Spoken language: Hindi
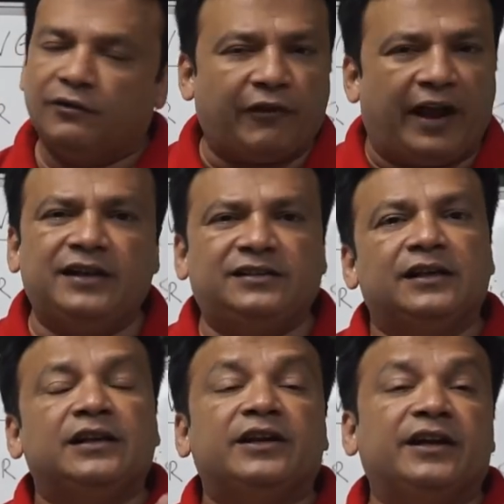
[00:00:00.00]
फ्रेंड्स
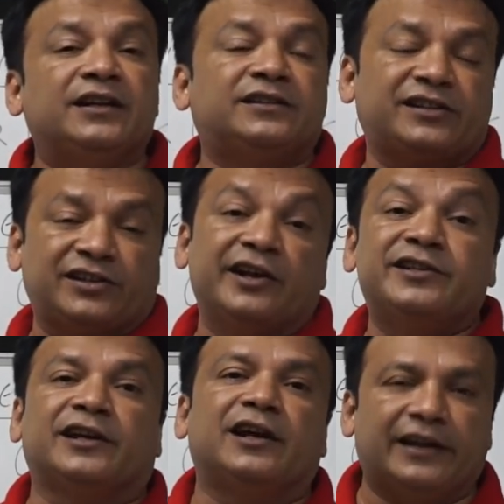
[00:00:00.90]
इट्स अ
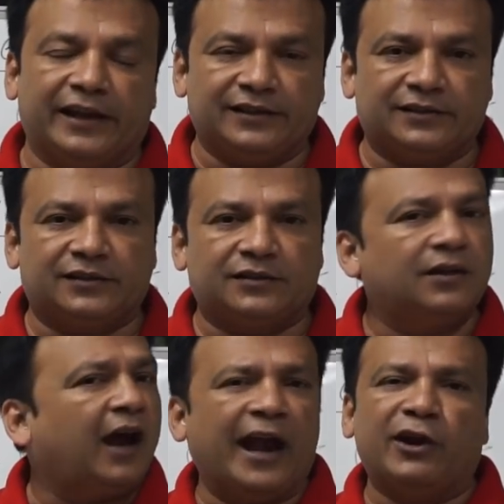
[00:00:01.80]
सर्जिकल केस
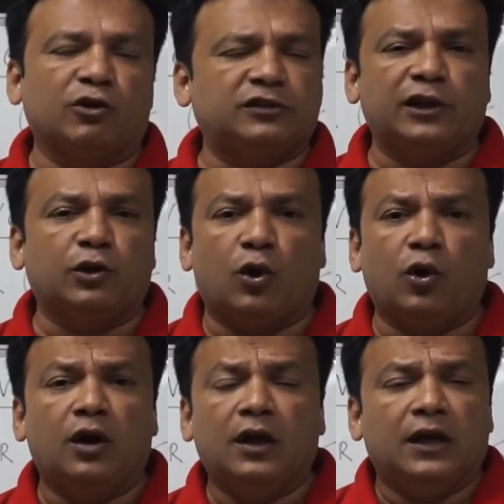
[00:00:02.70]
हाइड्रोसील को
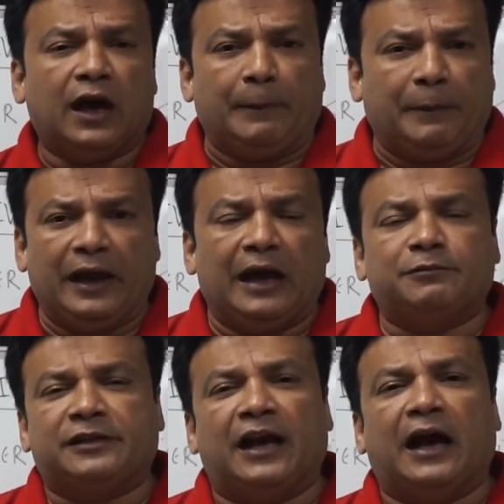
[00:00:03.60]
अपने आप
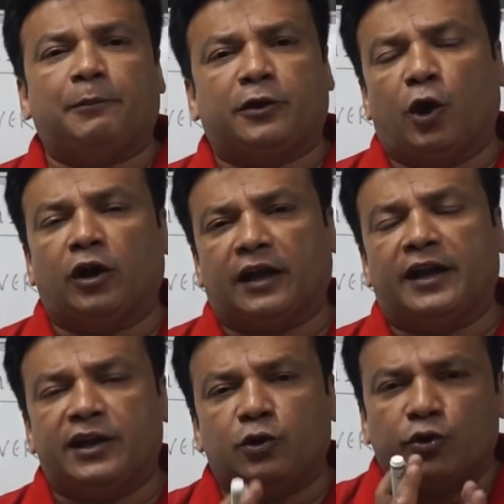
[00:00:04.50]
से आप क्योर
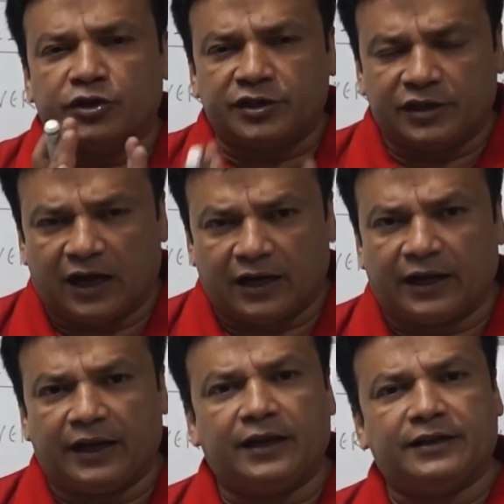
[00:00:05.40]
करने की कोशिश ना
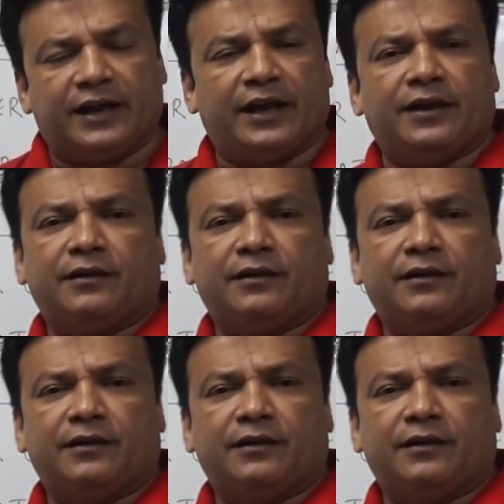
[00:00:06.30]
करें ये